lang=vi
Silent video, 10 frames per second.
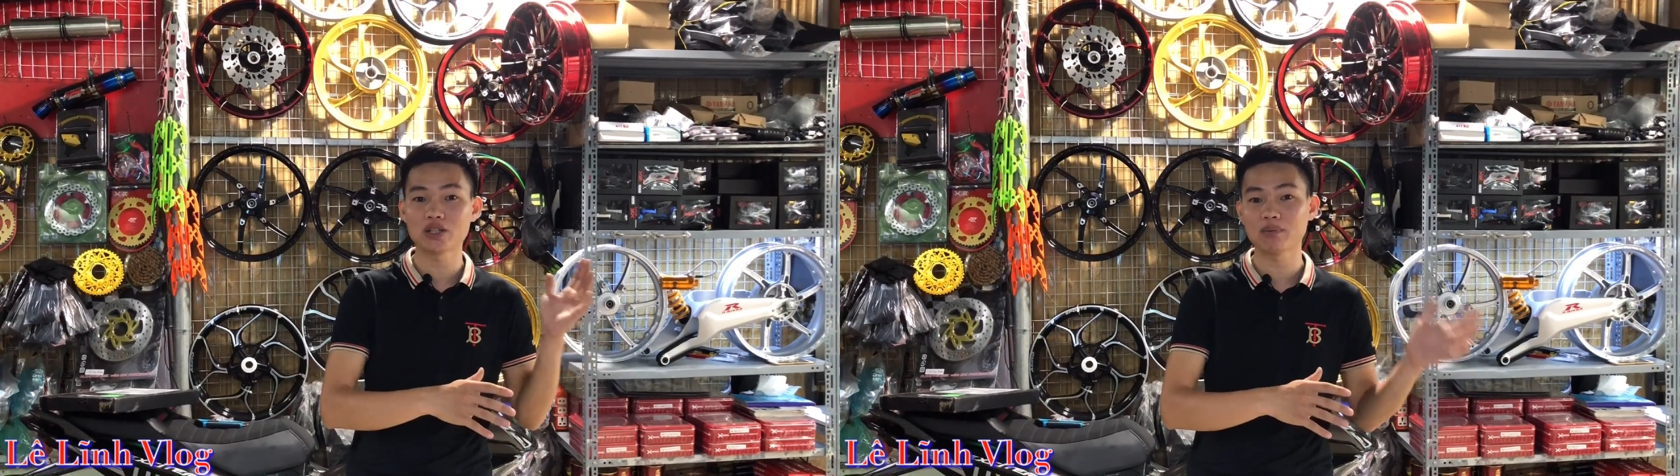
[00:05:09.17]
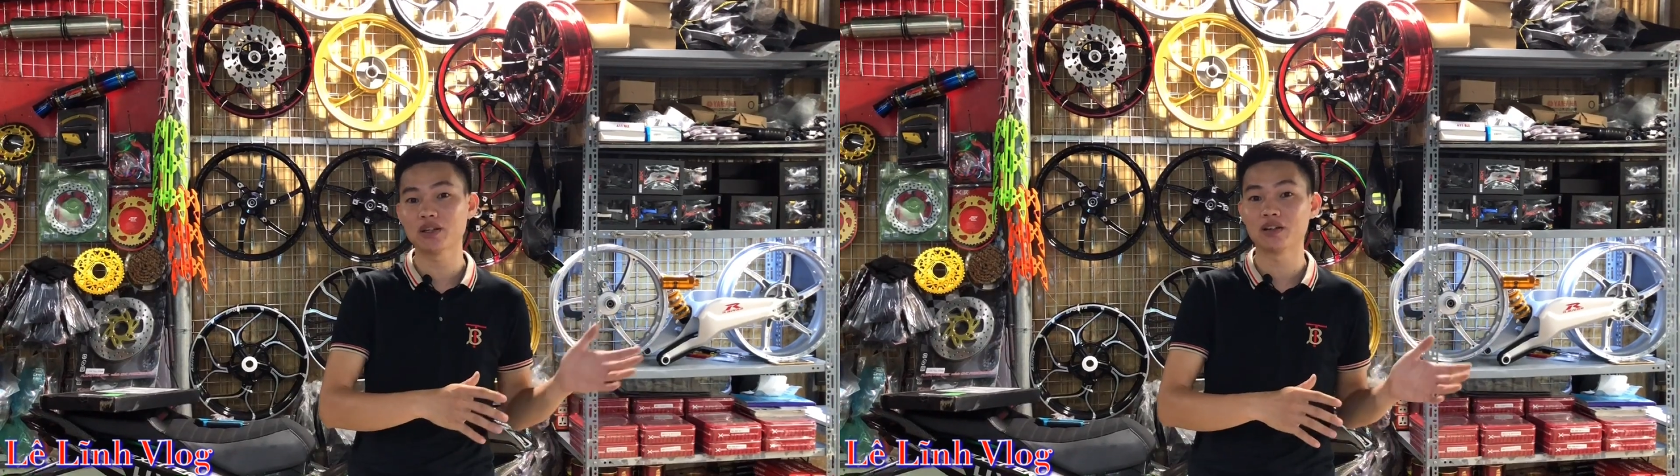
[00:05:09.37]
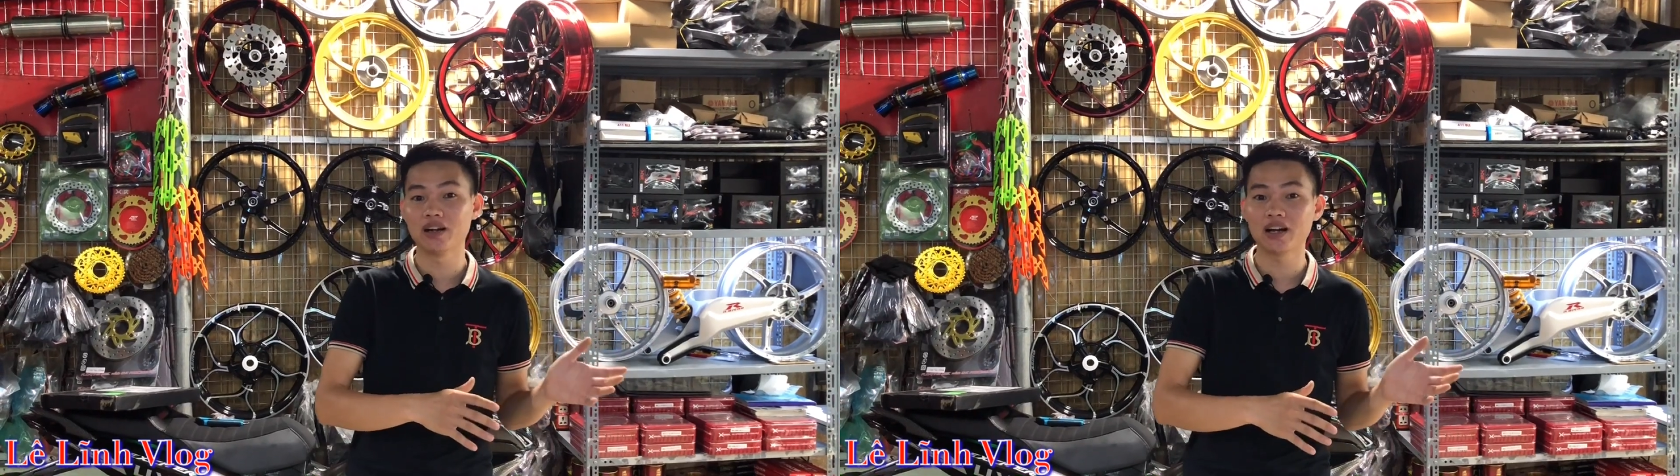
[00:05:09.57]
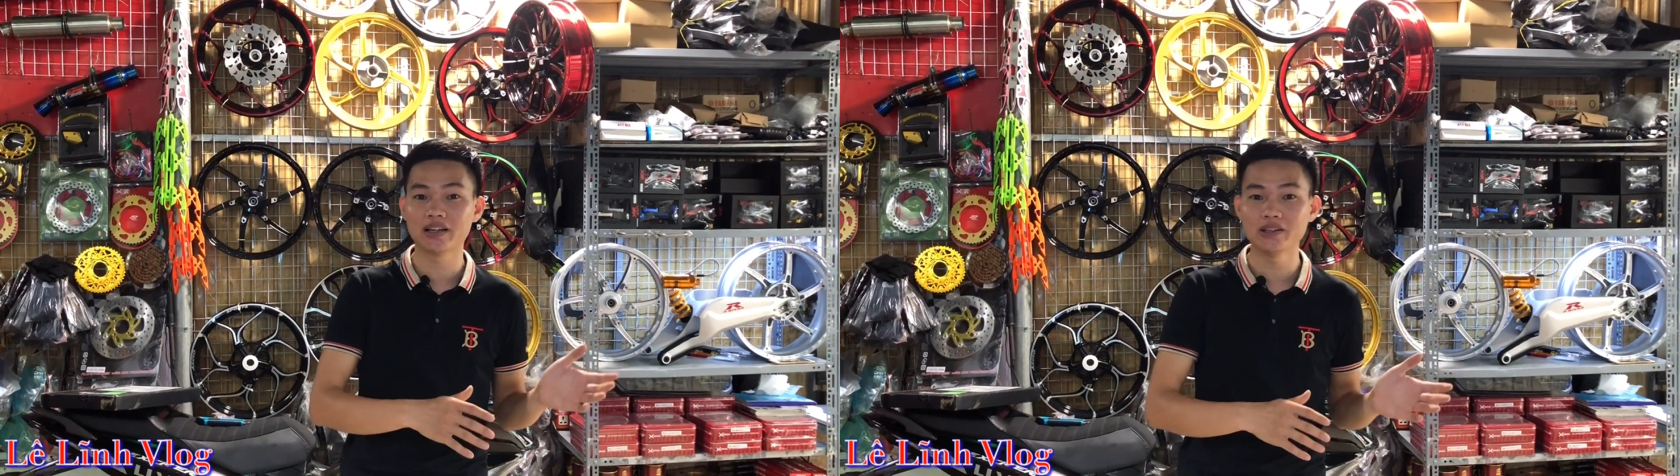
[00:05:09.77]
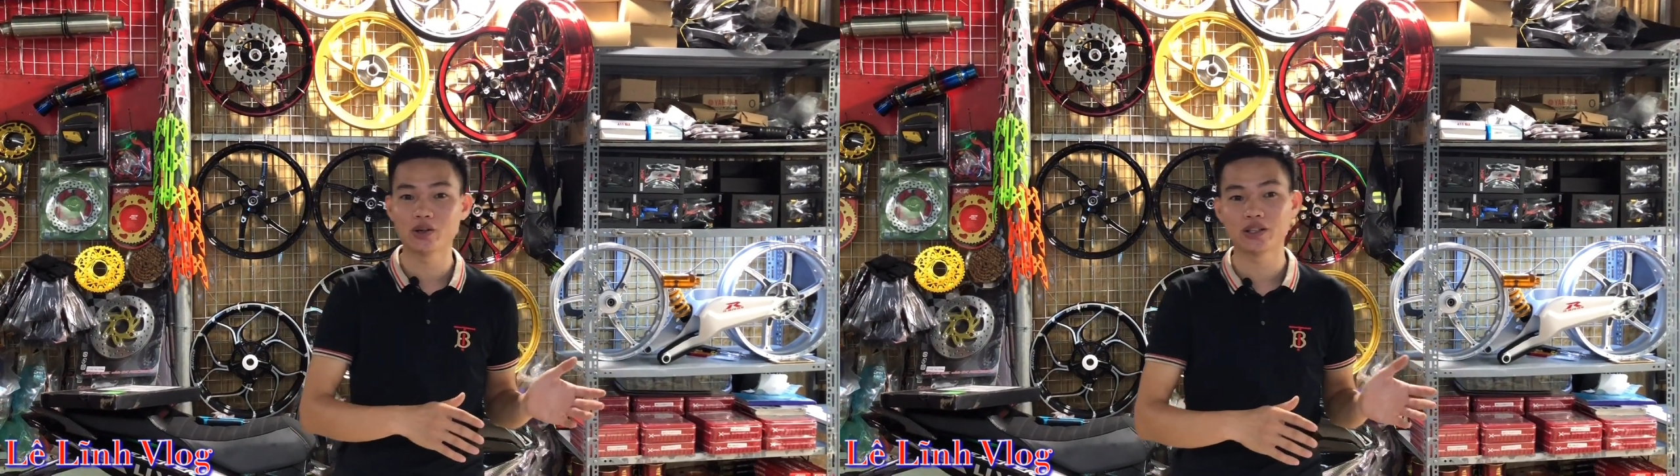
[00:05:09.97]
100.000 người đăng
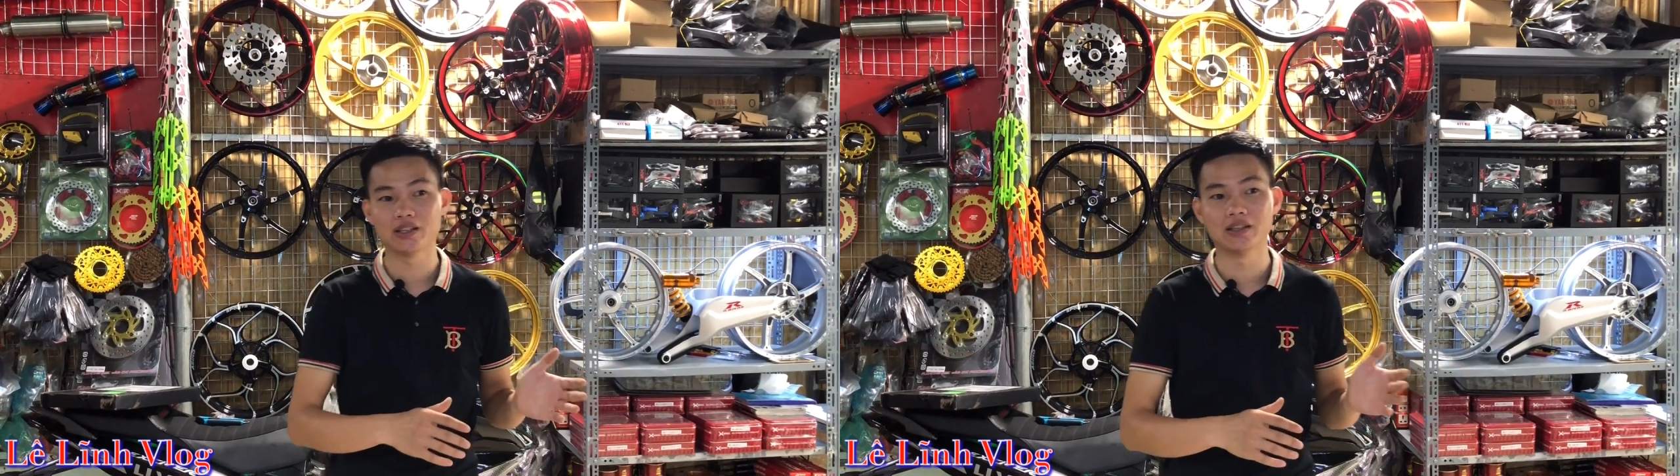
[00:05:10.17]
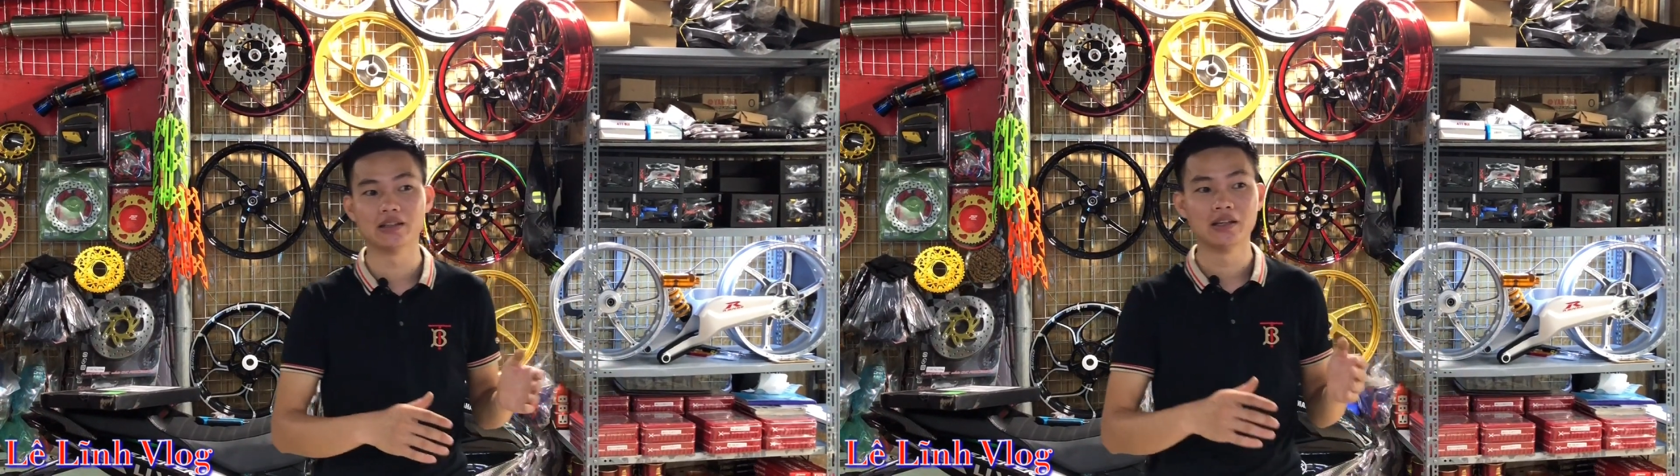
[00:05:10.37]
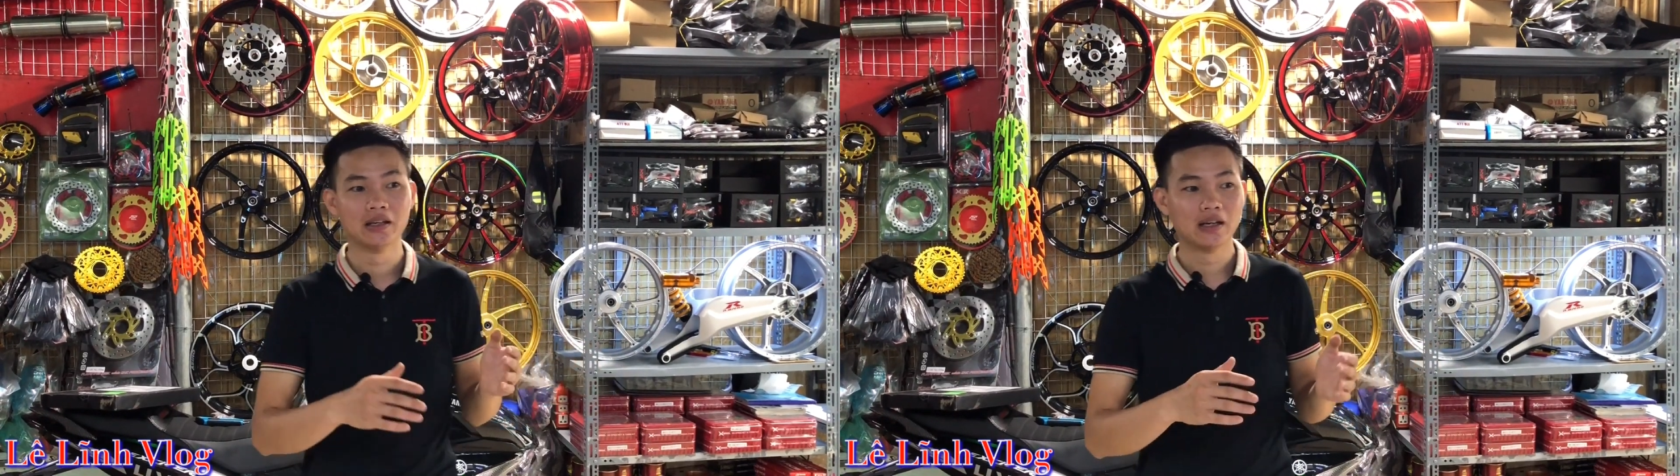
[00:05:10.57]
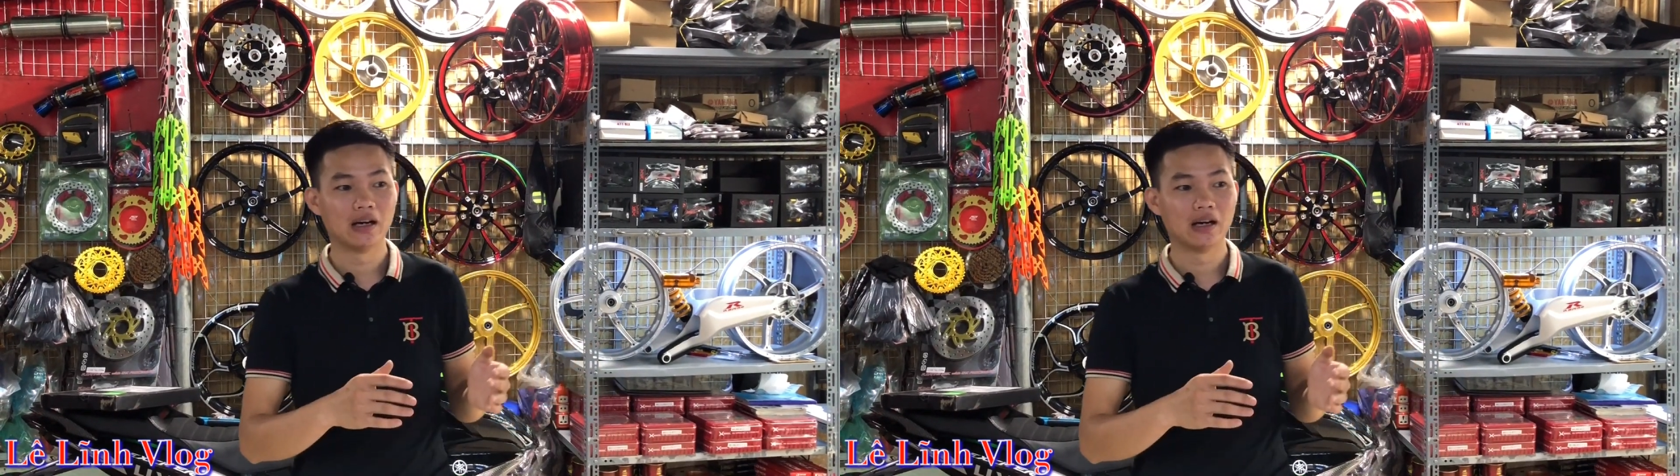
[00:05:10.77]
ký rồi thì